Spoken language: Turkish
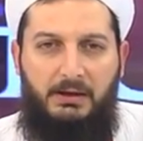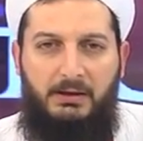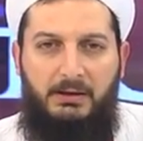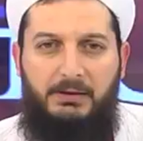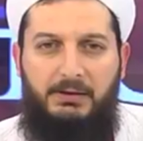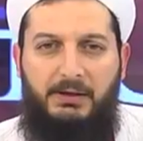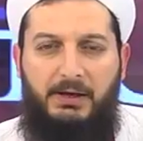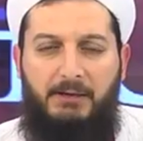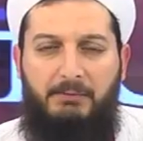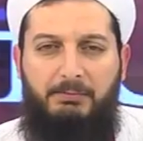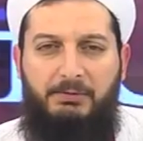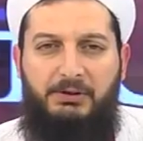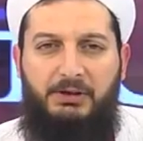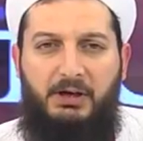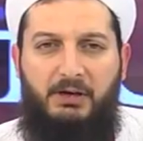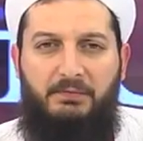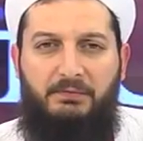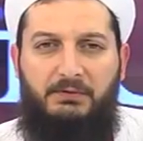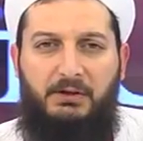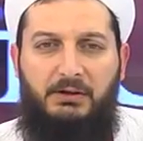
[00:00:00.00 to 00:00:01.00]
yani bir
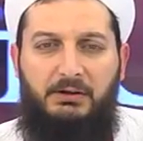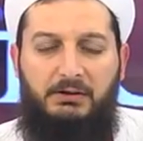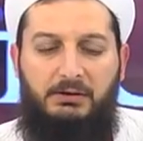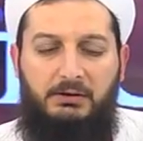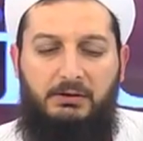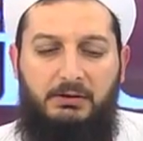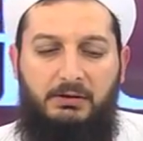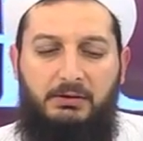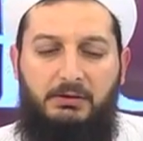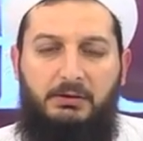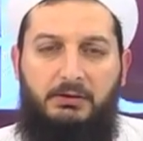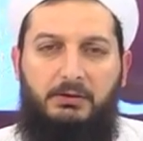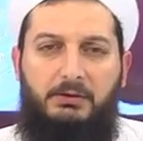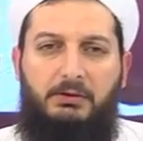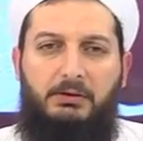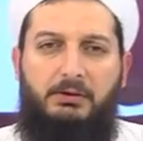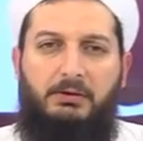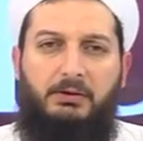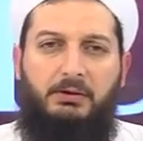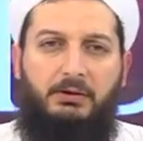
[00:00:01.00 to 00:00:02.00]
taraftan
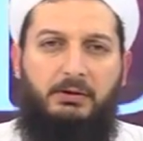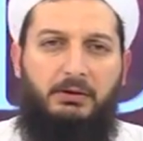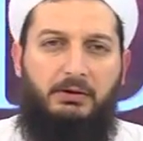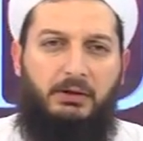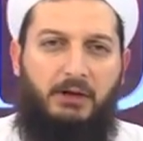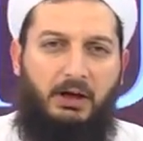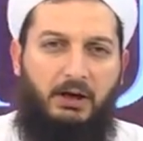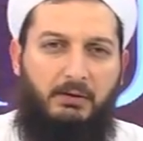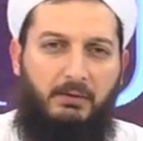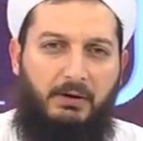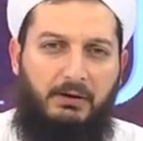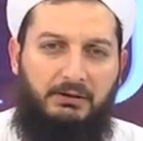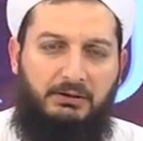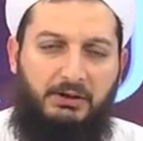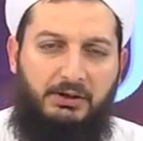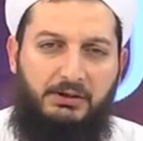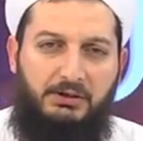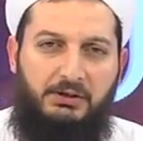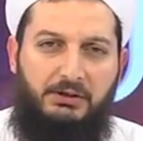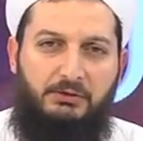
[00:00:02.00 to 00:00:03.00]

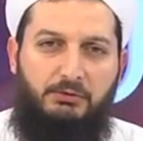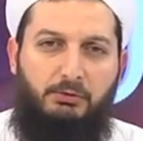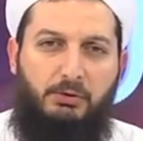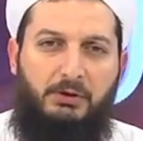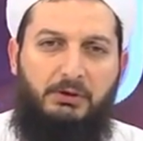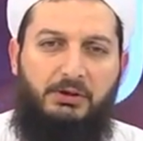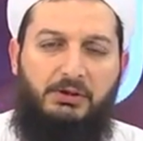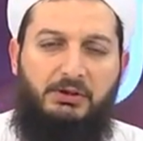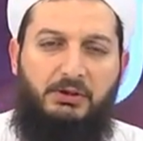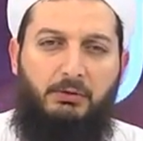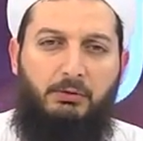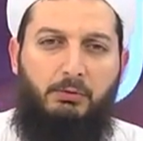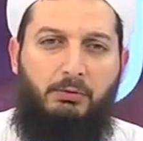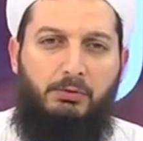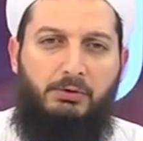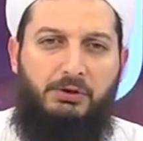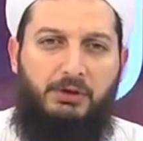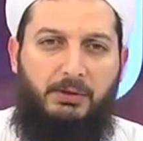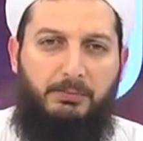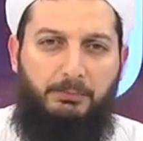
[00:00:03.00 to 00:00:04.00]
kahvaltınızı şu anda
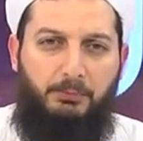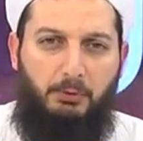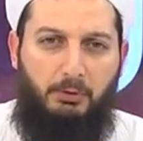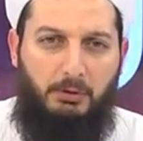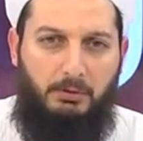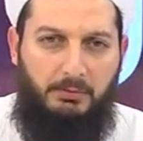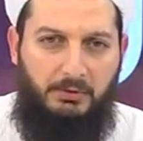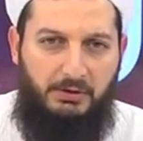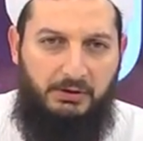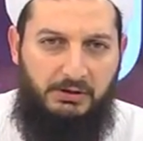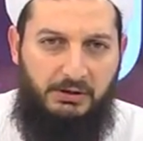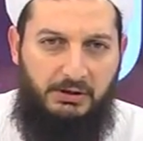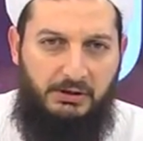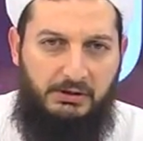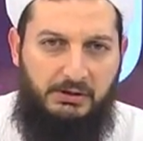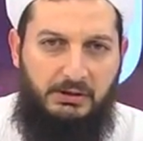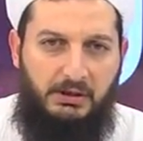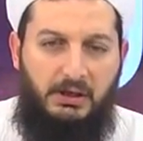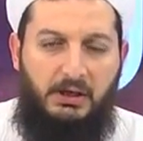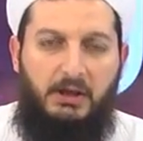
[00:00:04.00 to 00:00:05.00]
sahurunuzu yapıyor
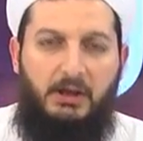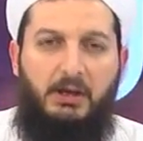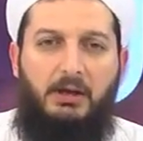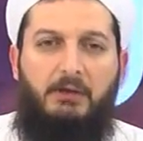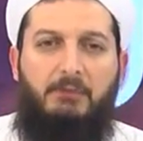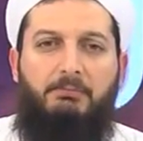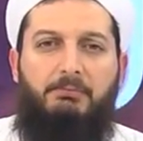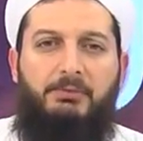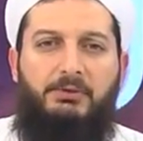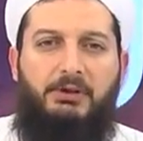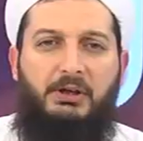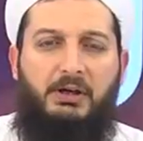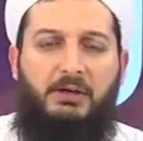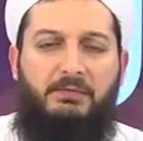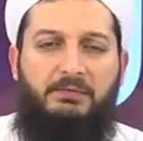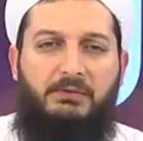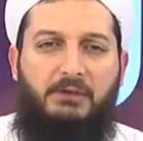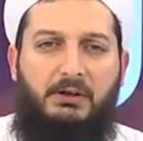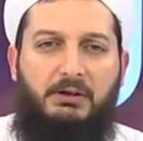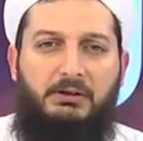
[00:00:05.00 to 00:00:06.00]
olabilirsiniz. Bir
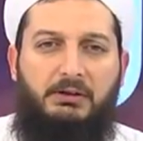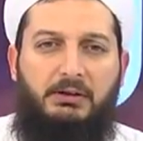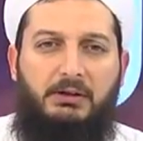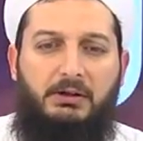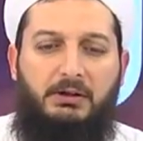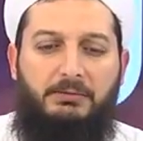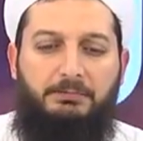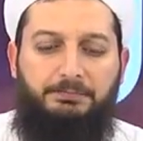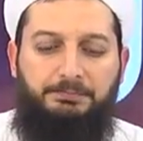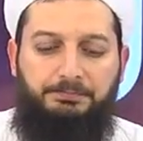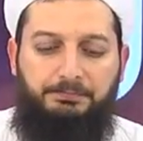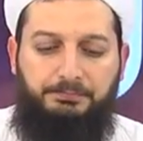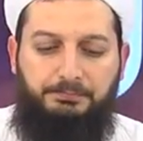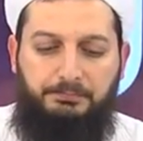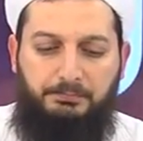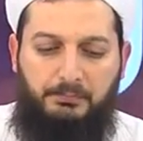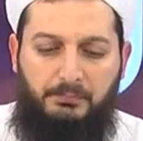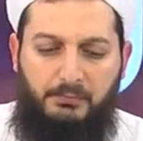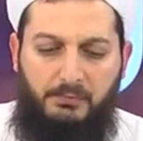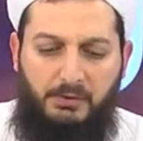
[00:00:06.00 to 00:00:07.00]
taraftan
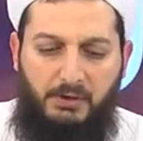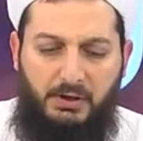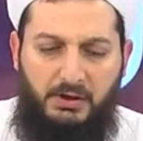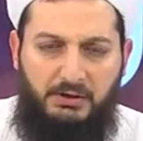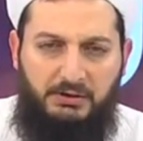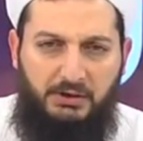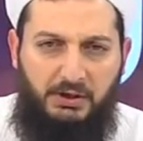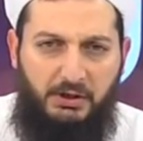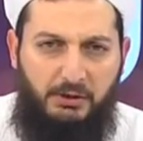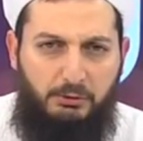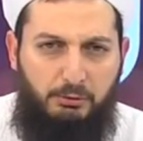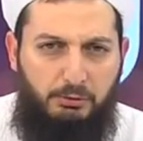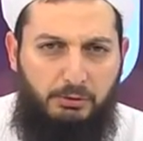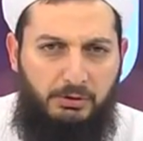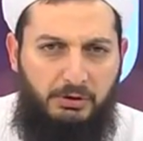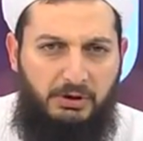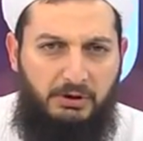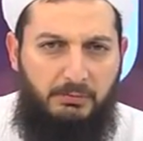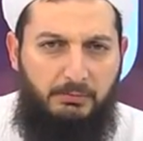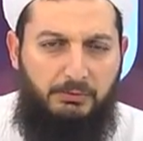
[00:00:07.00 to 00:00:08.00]

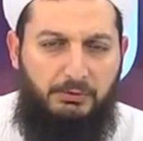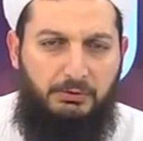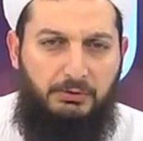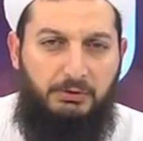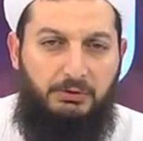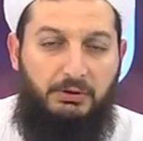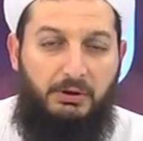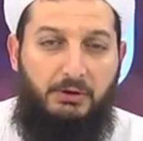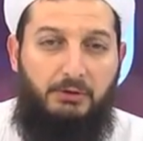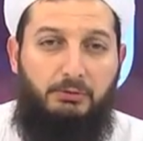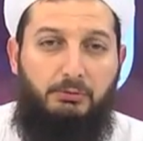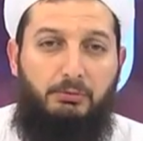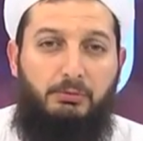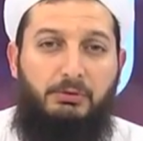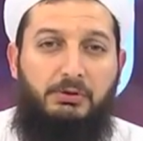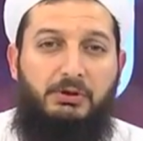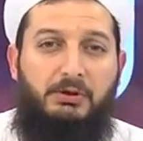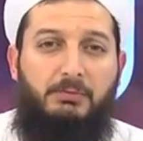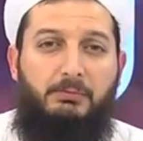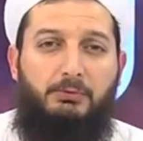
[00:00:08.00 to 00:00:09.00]
teheccüdünü kılmış,
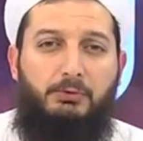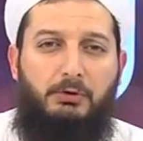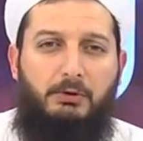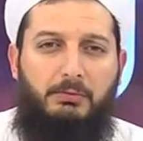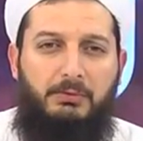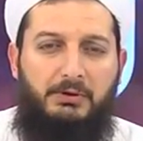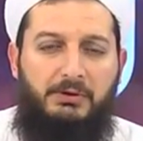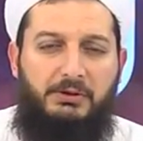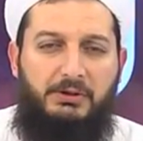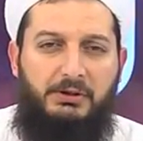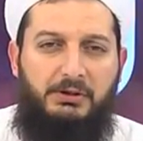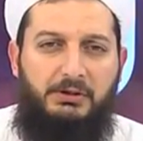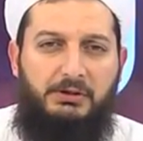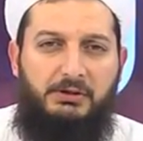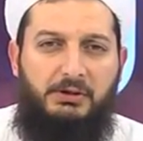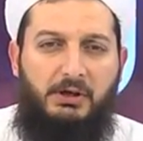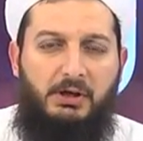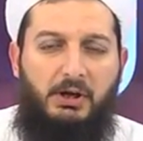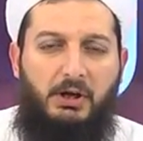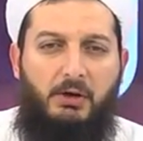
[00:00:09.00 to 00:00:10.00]
teheccüdünüzü kılmış olabilirsiniz.
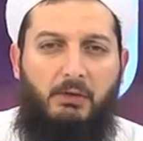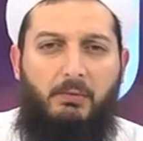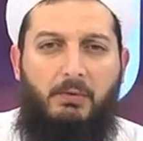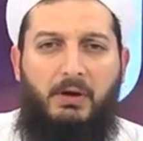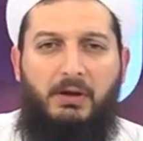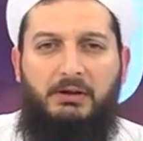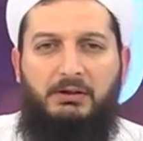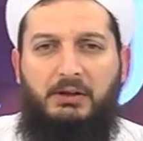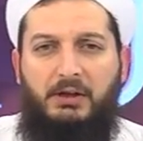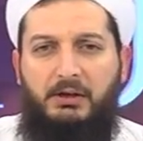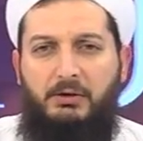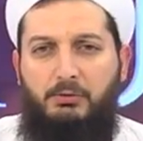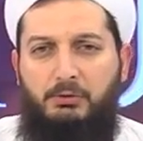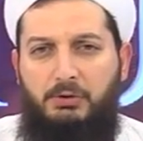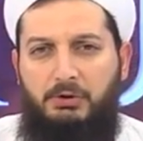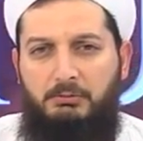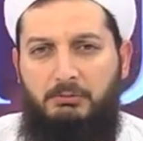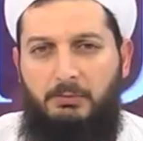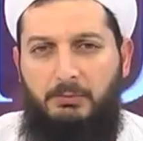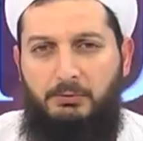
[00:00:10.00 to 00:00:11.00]
Veyahut da henüz
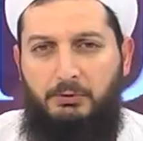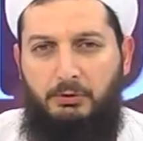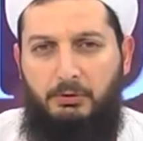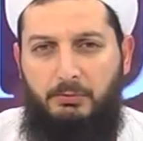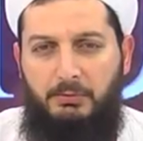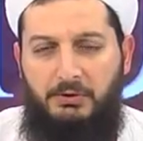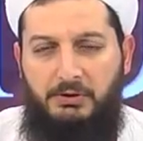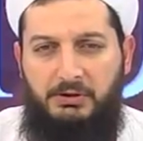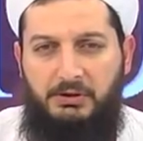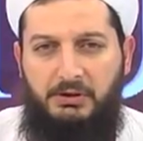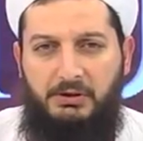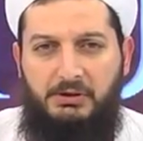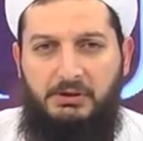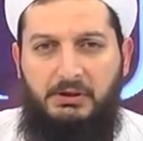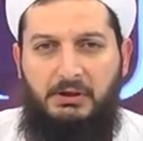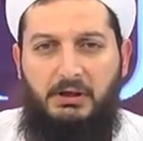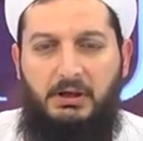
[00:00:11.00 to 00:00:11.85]
kılmamış olabilirsiniz.